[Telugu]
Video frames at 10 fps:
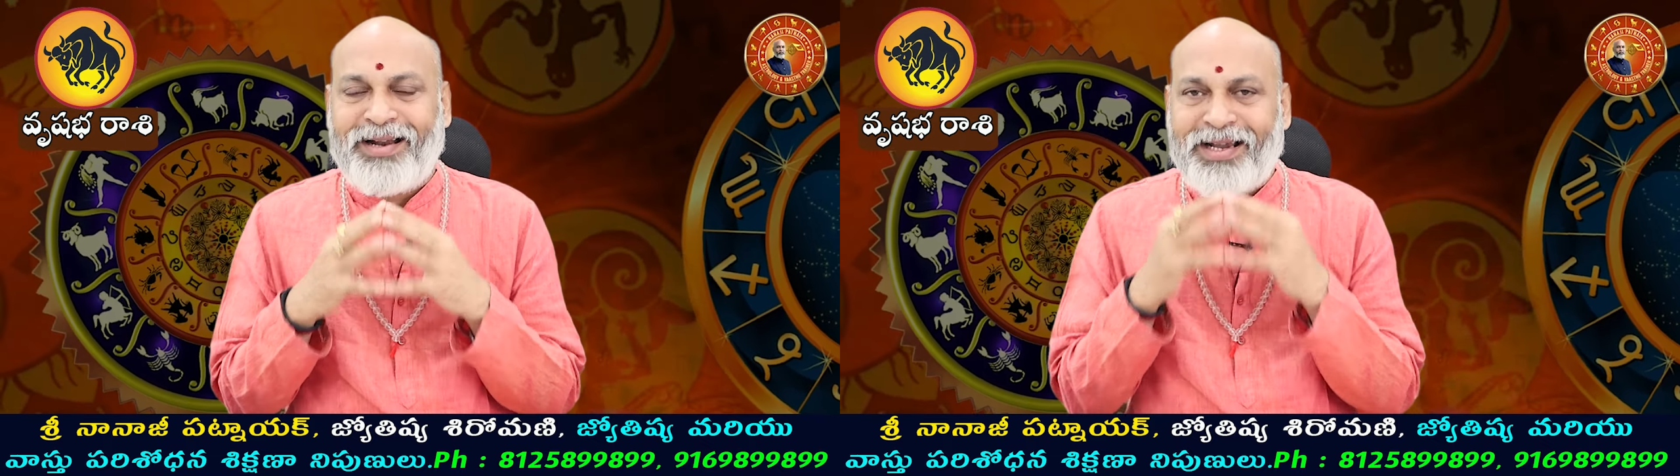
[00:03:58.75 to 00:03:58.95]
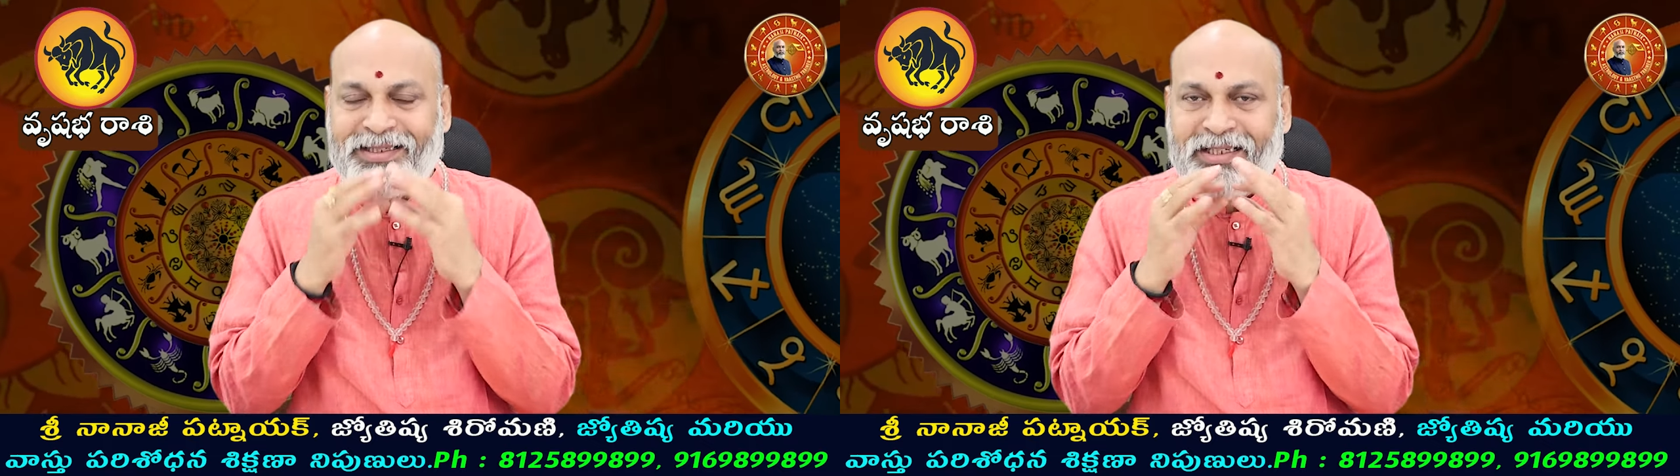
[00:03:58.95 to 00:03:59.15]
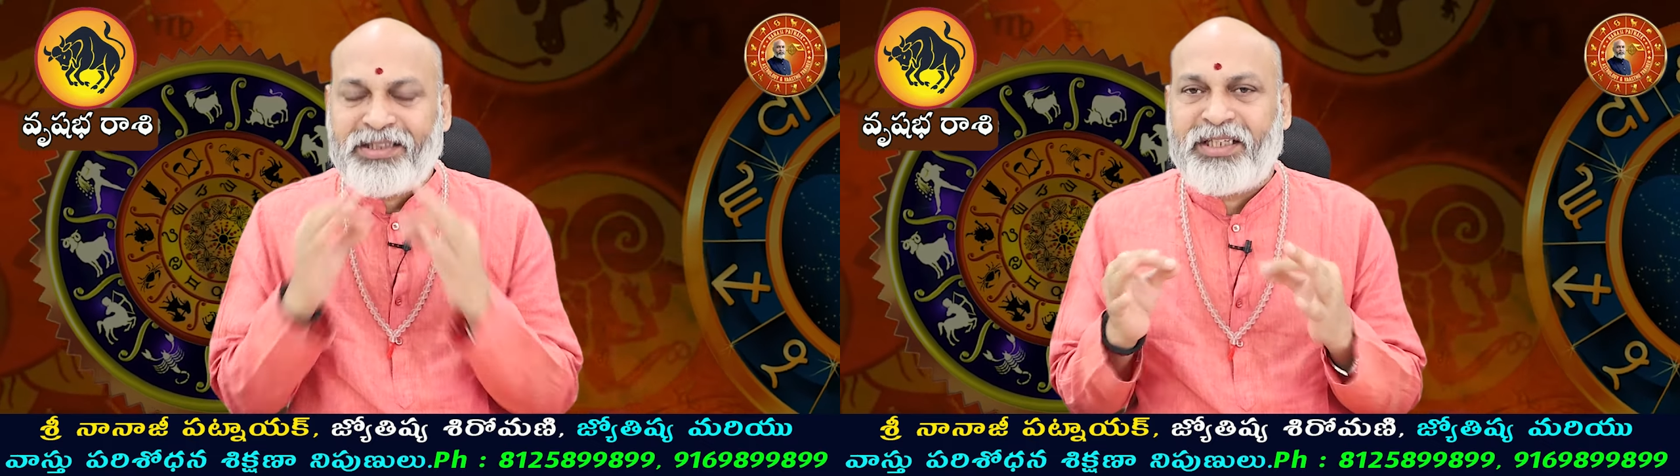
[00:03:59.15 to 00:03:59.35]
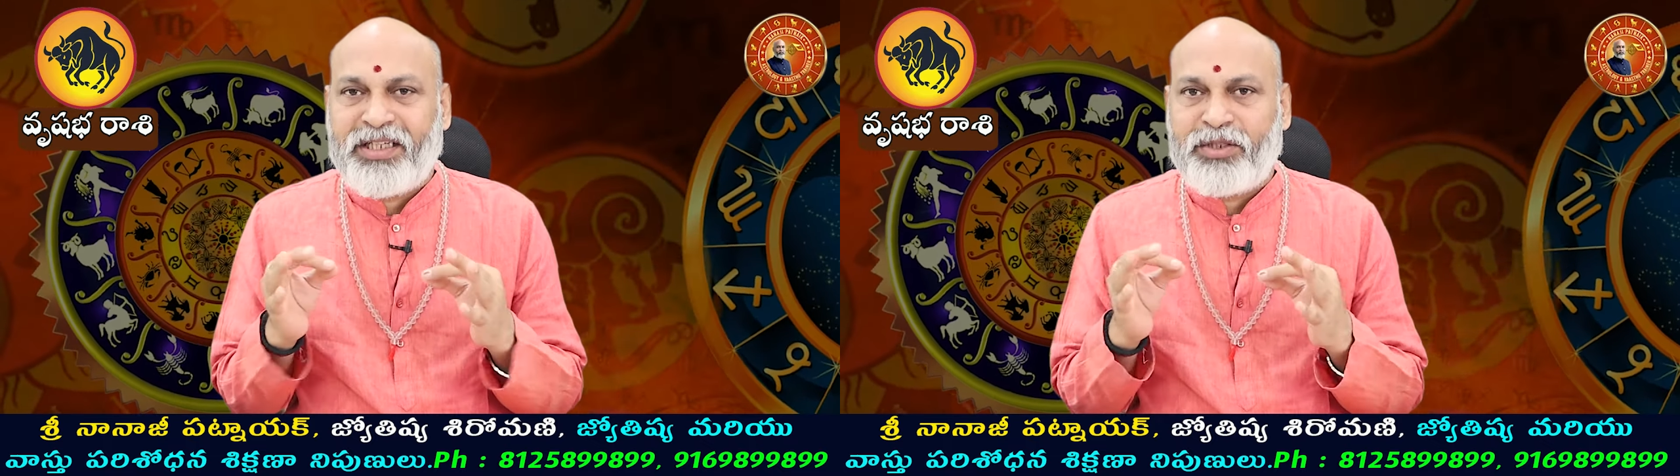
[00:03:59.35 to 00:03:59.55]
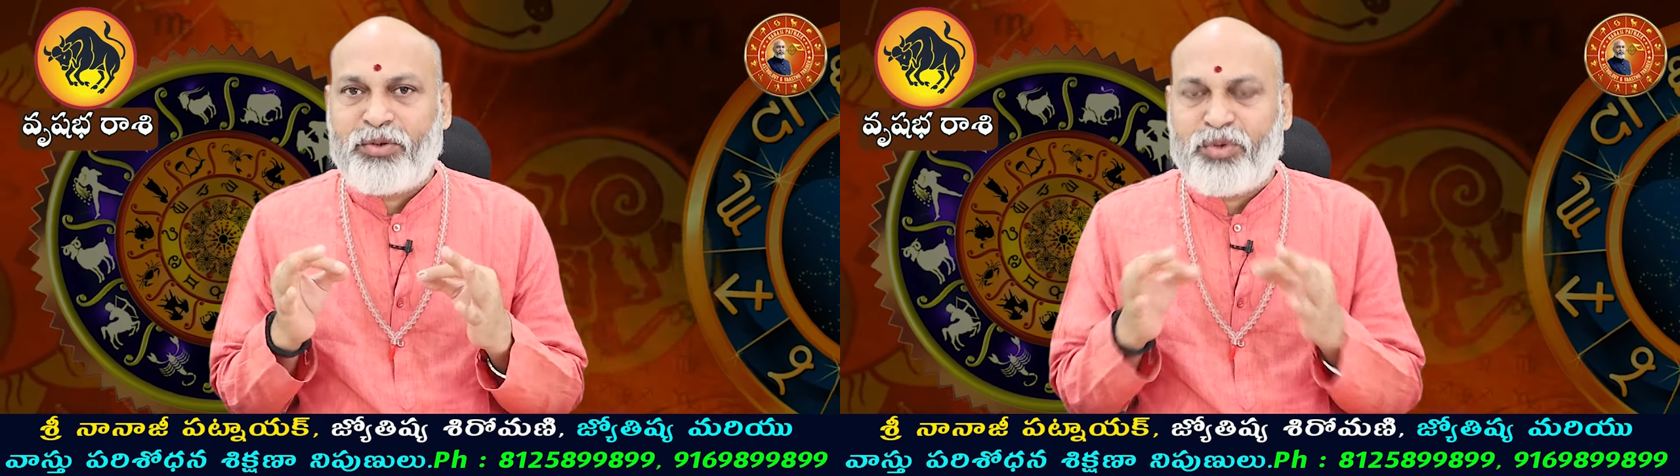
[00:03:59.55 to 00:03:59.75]
లగ్నం
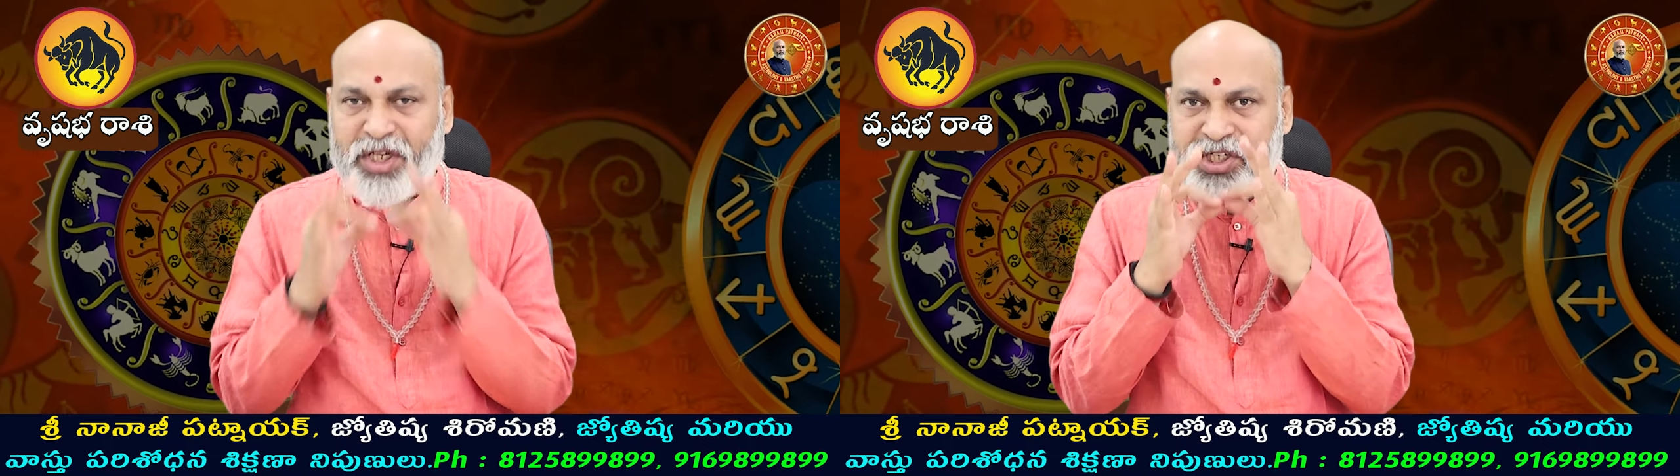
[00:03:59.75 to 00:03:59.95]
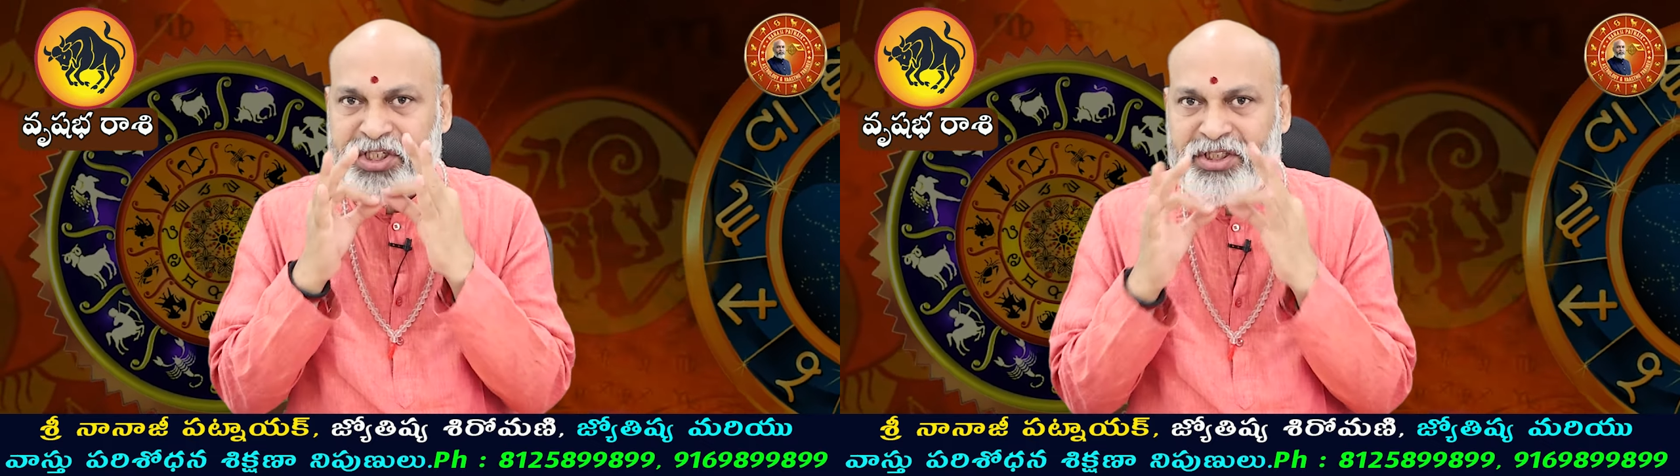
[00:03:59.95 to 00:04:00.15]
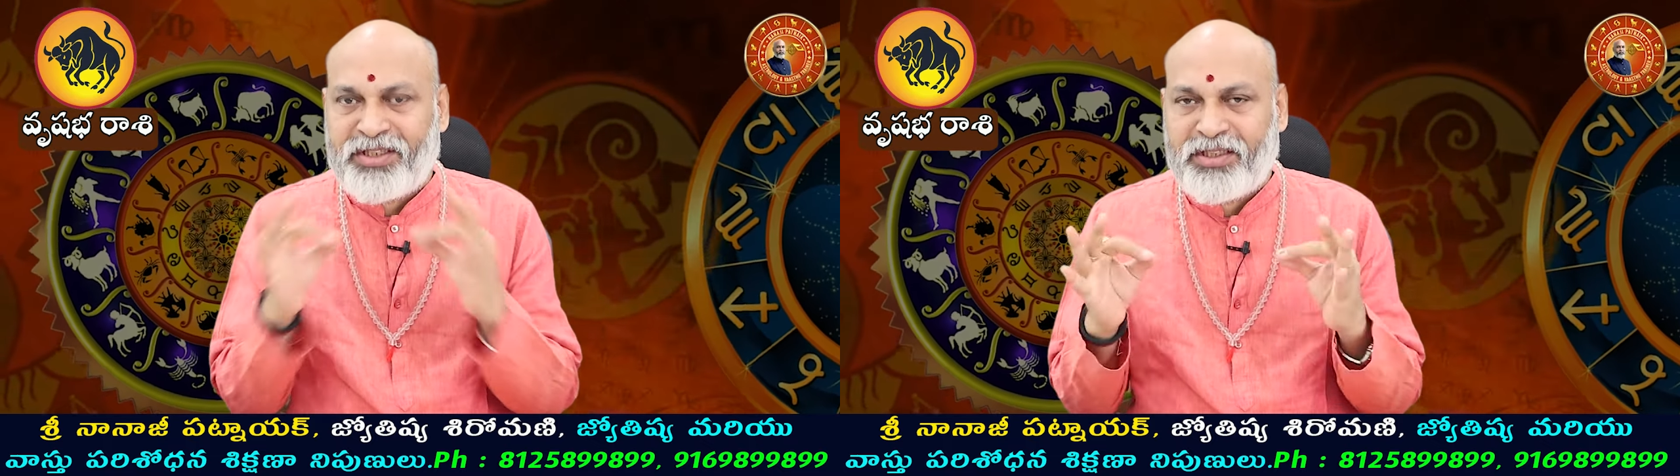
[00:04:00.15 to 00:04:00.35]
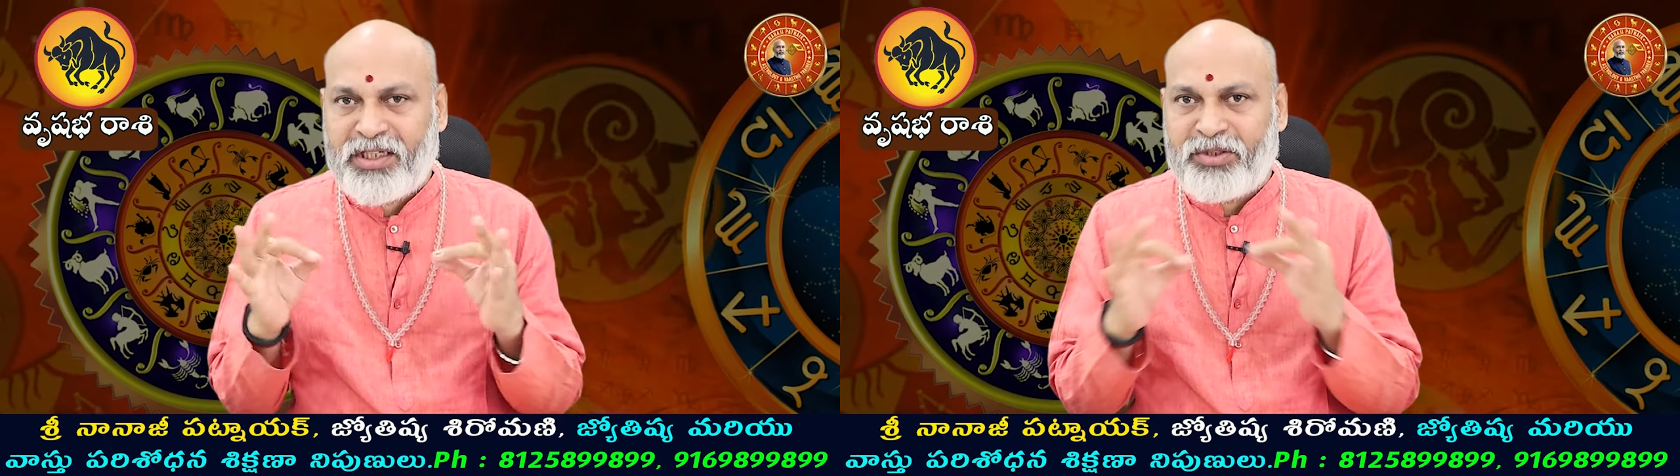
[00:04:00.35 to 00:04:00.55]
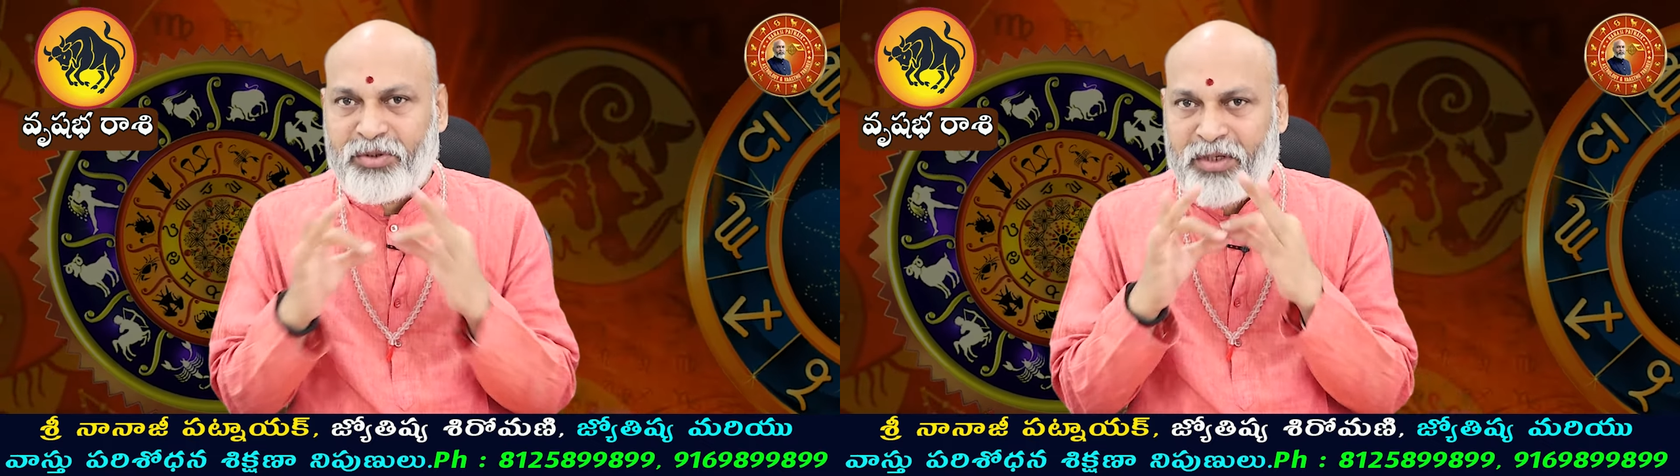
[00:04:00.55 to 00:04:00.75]
తెలియదు నక్షత్రం తెలియదు